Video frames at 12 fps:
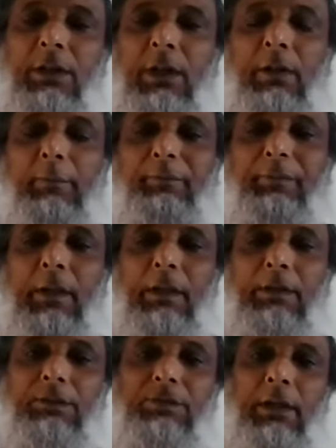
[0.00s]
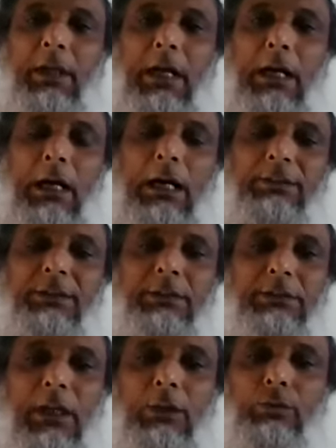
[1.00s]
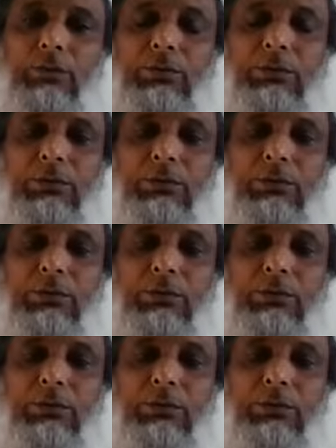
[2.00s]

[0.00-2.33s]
যে যে হাতের তালু